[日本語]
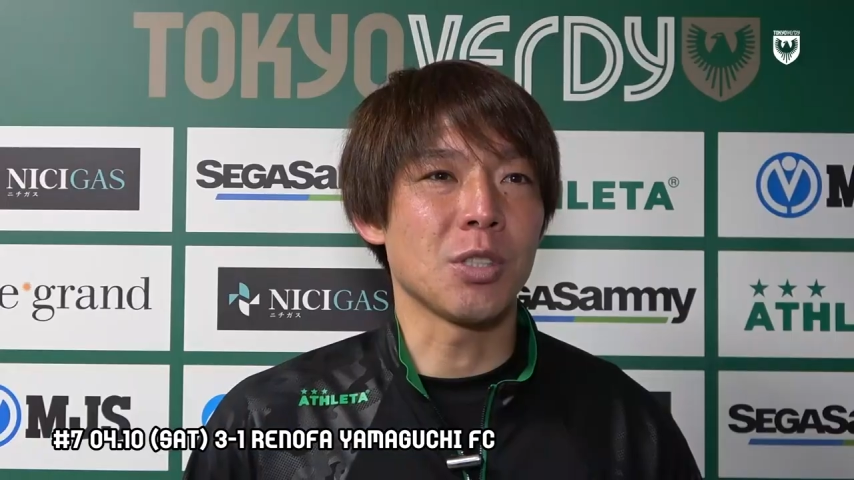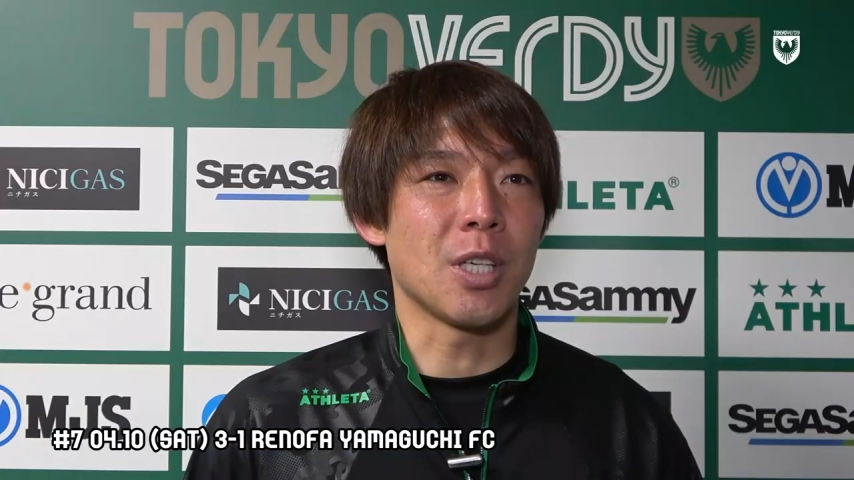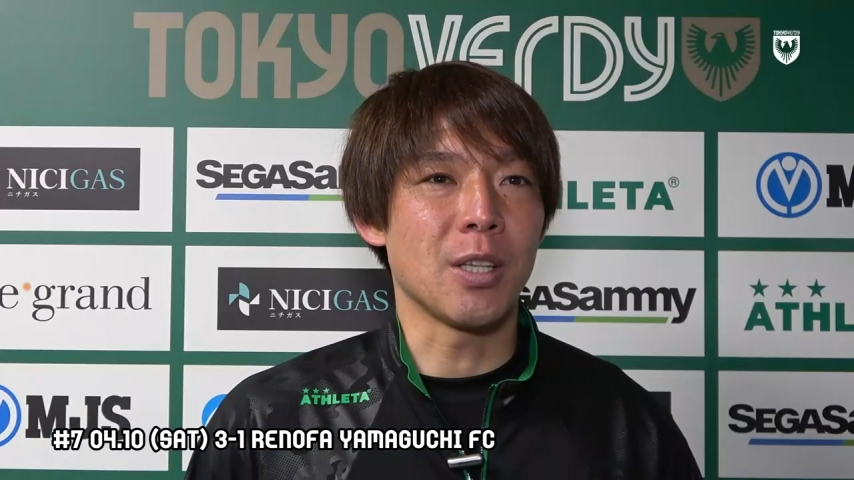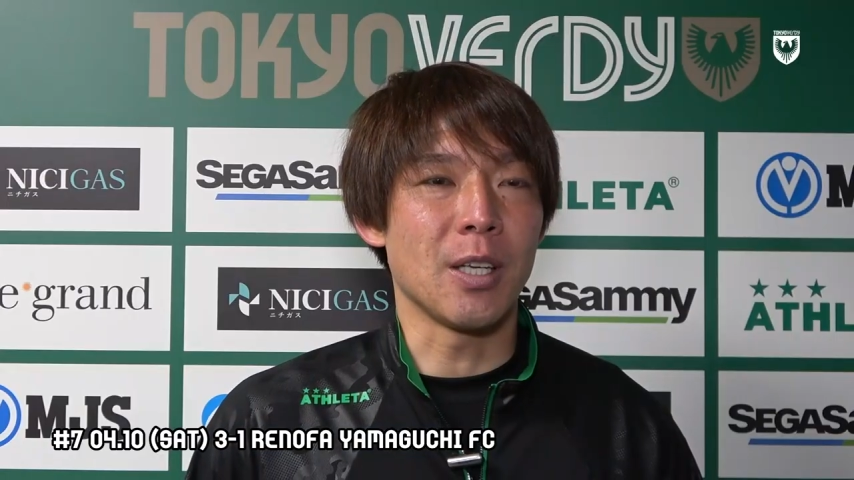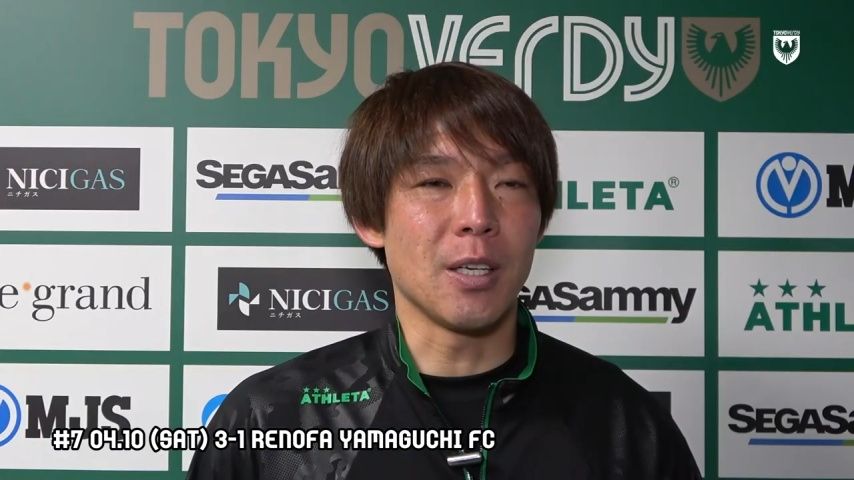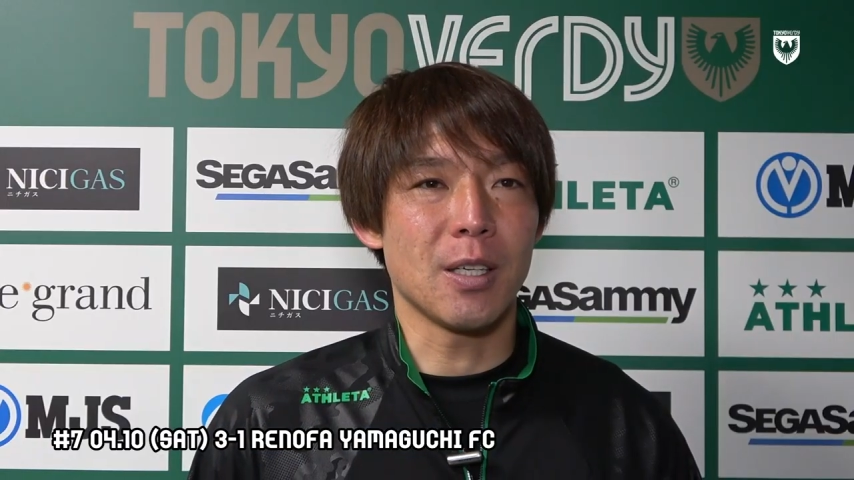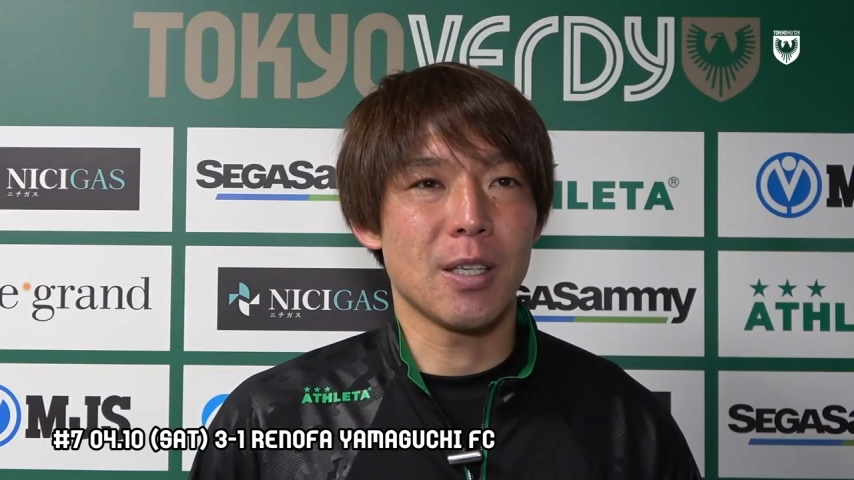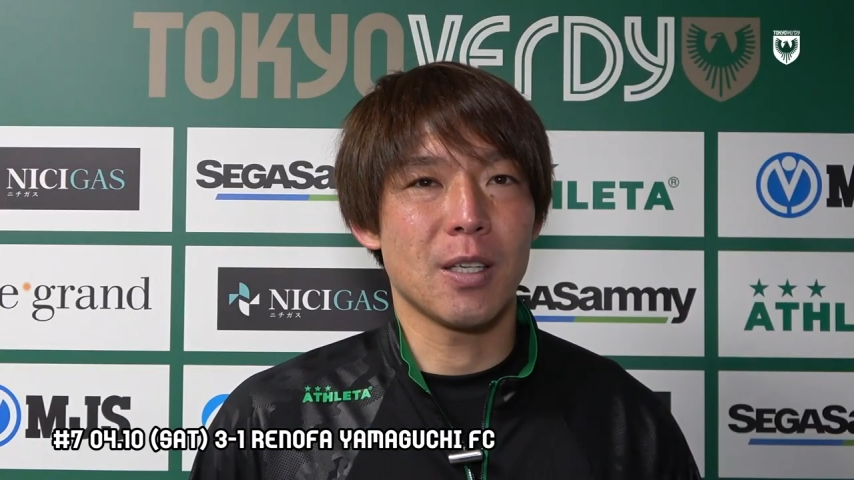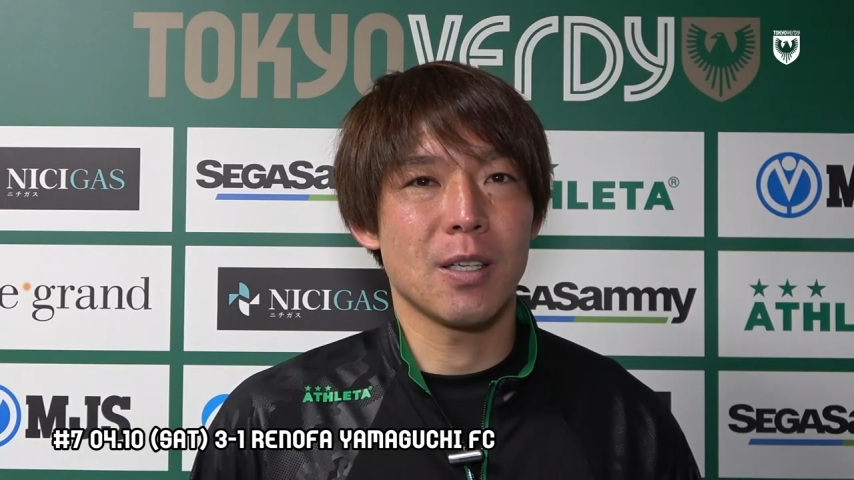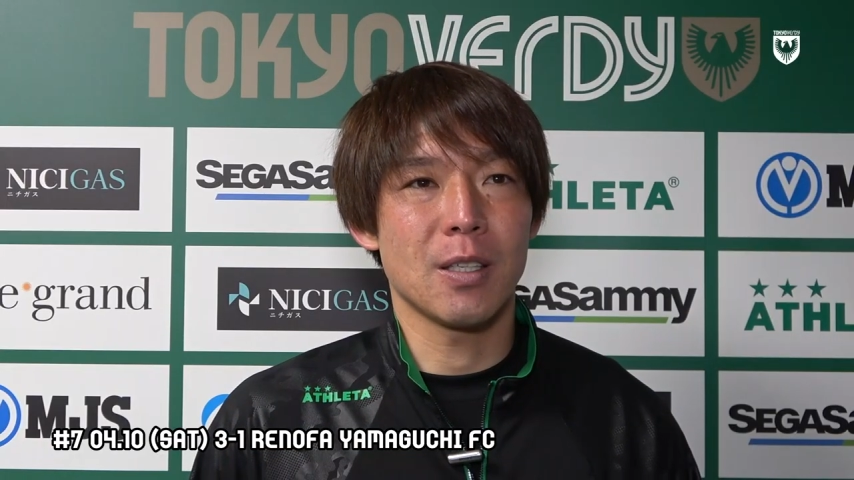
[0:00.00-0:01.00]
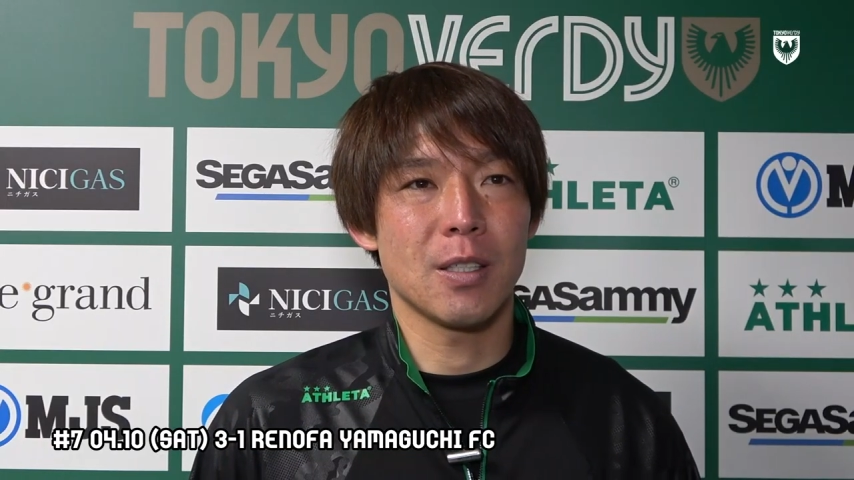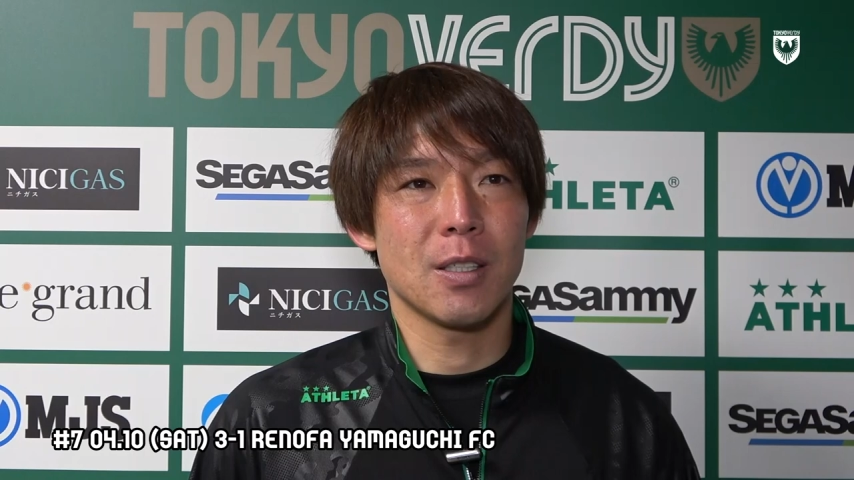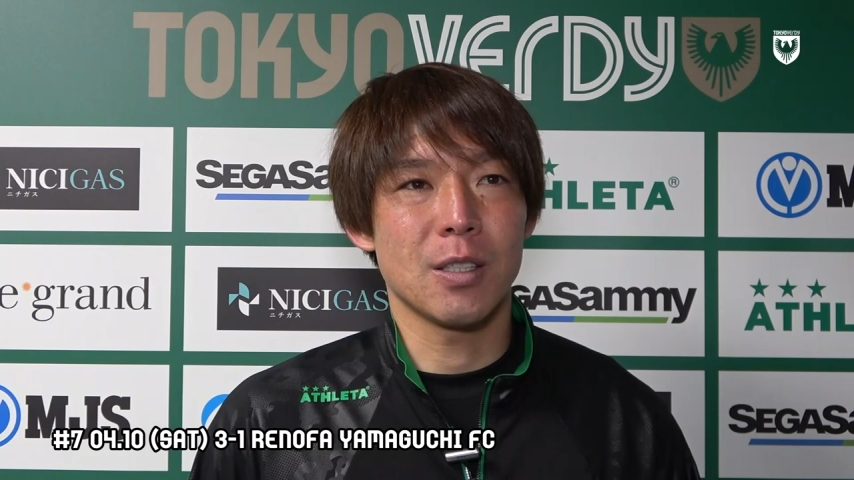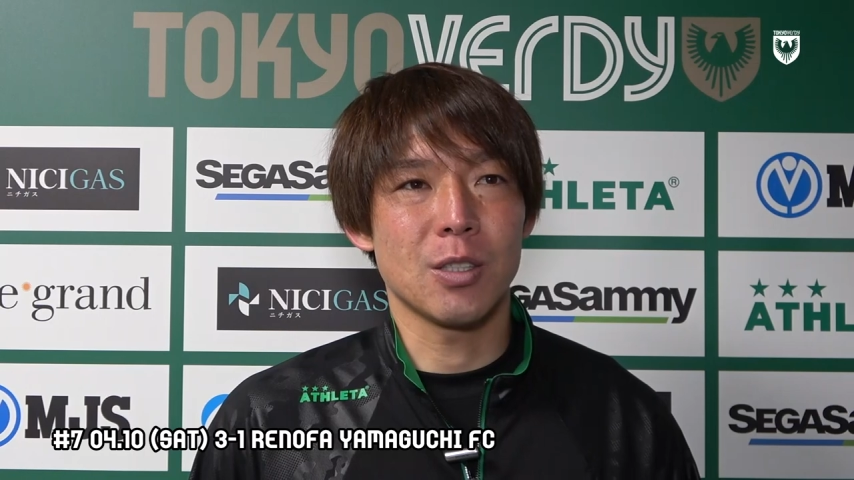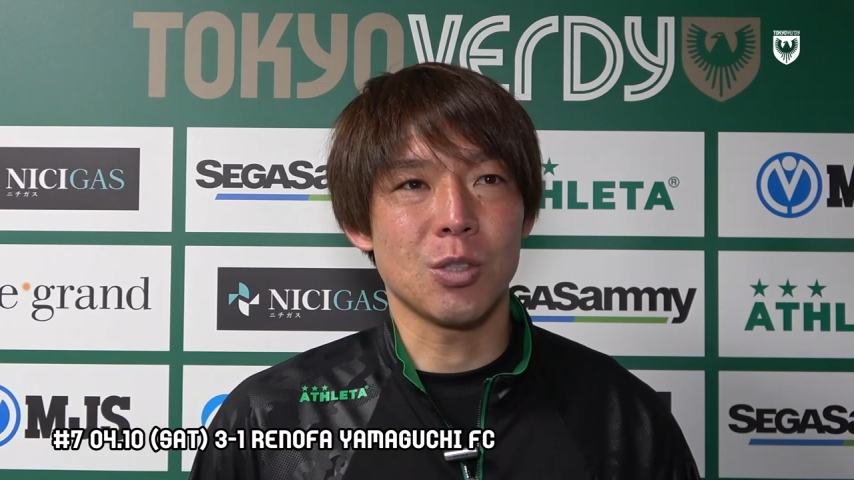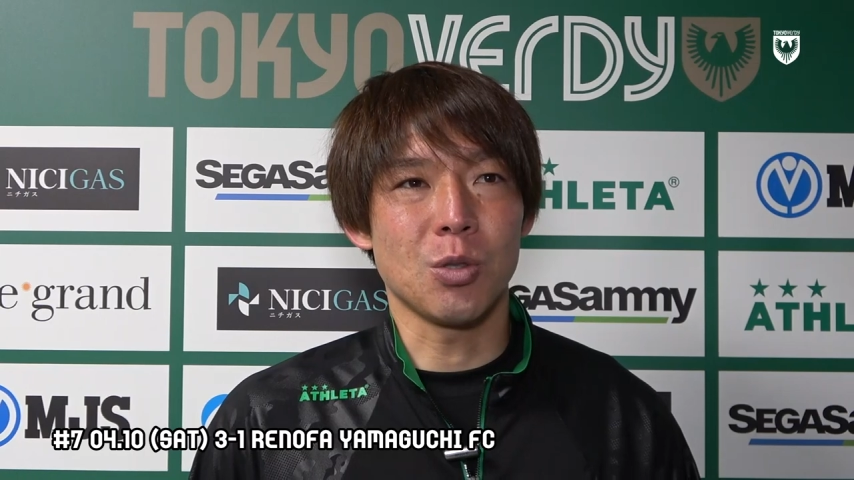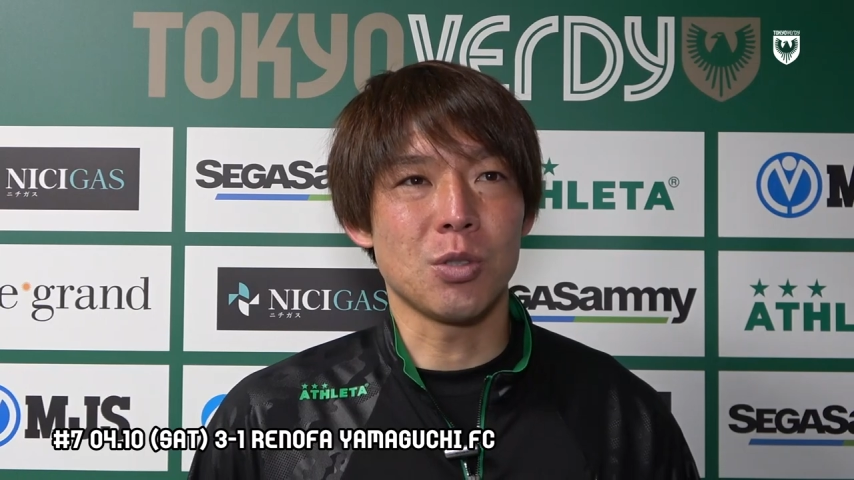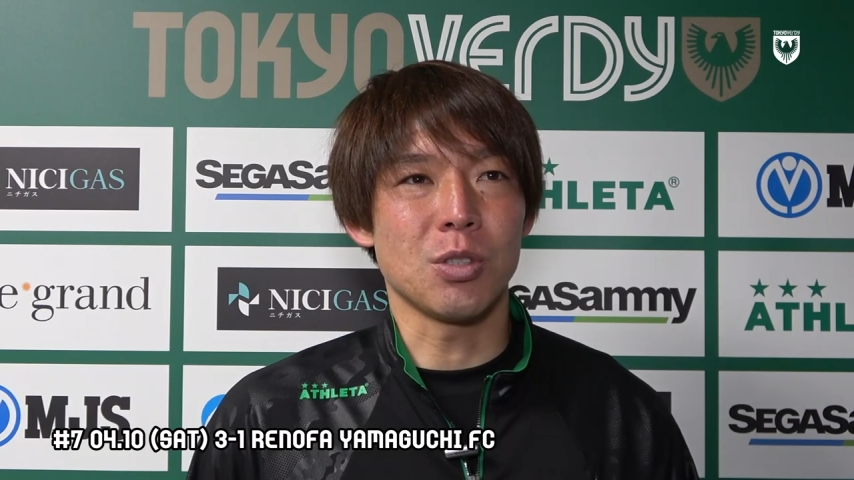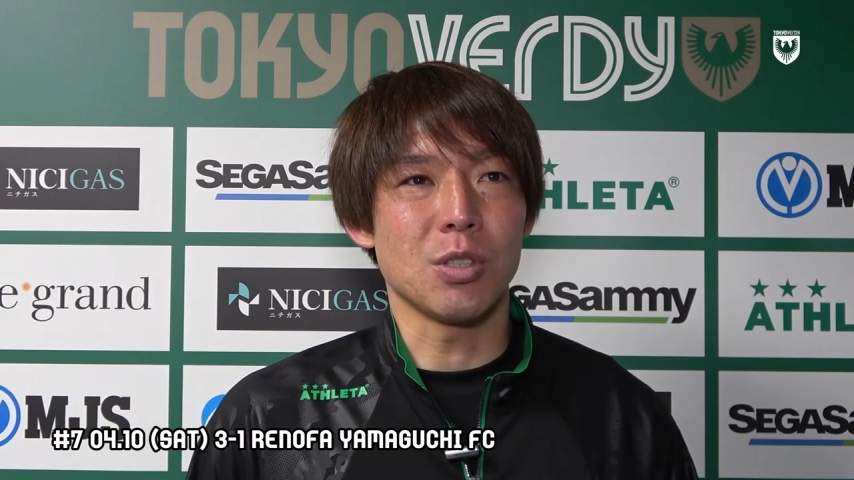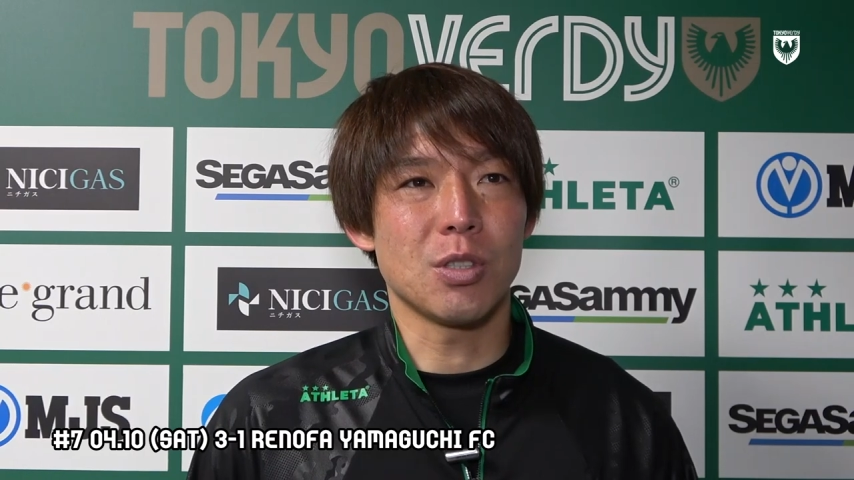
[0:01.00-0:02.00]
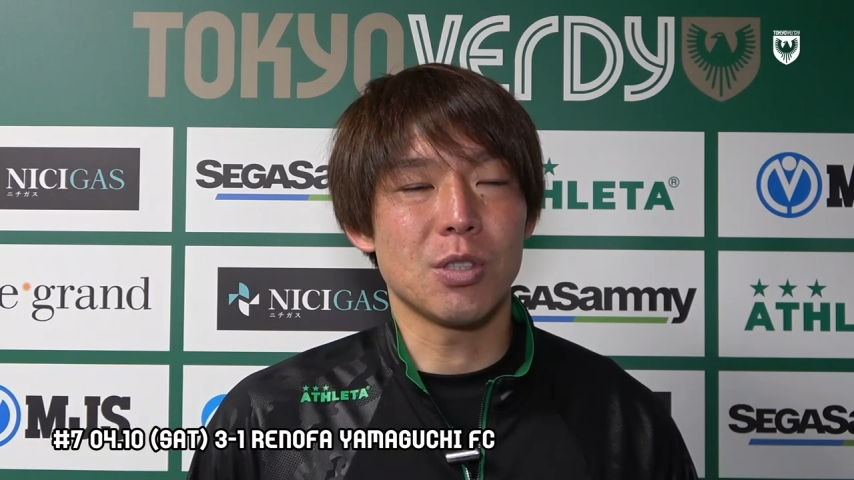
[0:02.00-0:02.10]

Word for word: 週間ですごく